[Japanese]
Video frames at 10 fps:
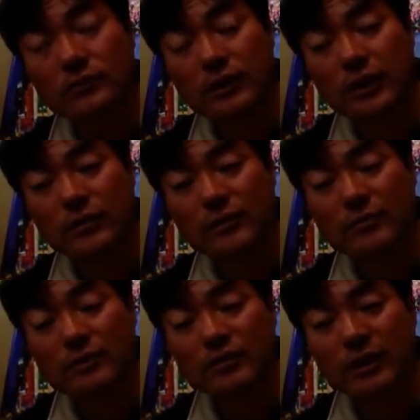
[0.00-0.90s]
彼は
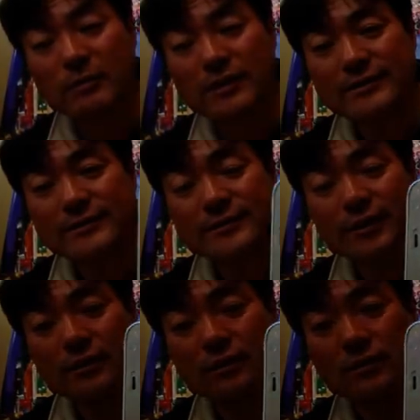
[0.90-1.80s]
300年前に死ん
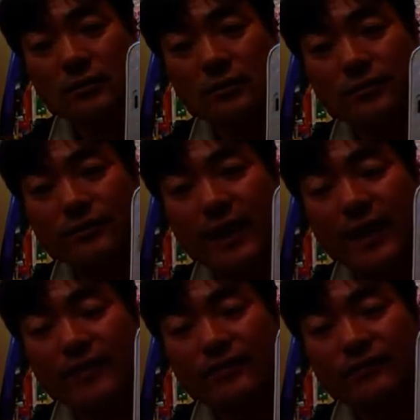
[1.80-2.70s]
だ
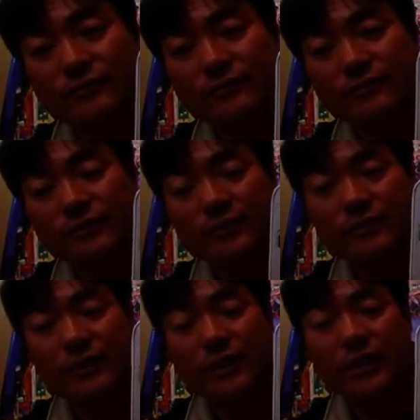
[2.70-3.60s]
died で
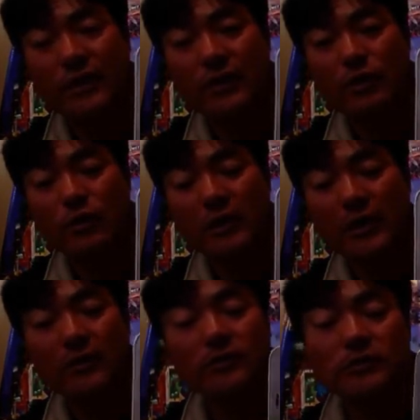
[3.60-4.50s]
すね過去形